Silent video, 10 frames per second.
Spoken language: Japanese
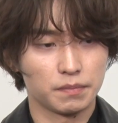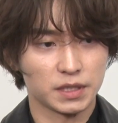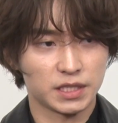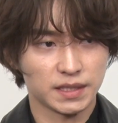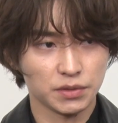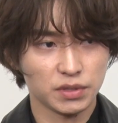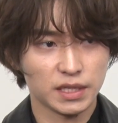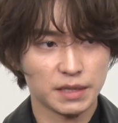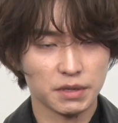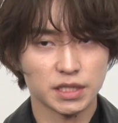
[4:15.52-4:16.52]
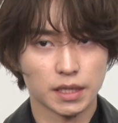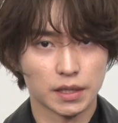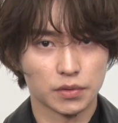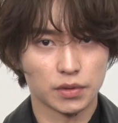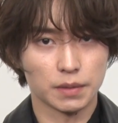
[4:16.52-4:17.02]
まあ、自然とできましたけ
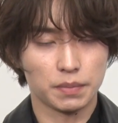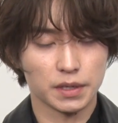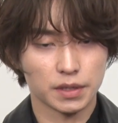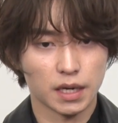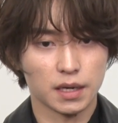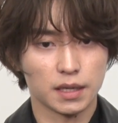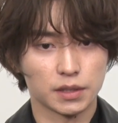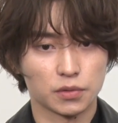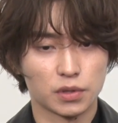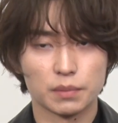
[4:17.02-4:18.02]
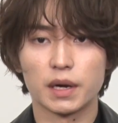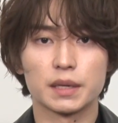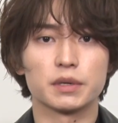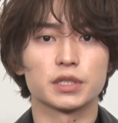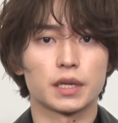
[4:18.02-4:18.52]
どやっぱり考えたところでもあ
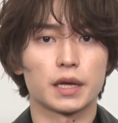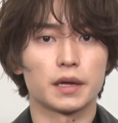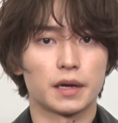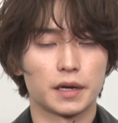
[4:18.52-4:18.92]
りましたね。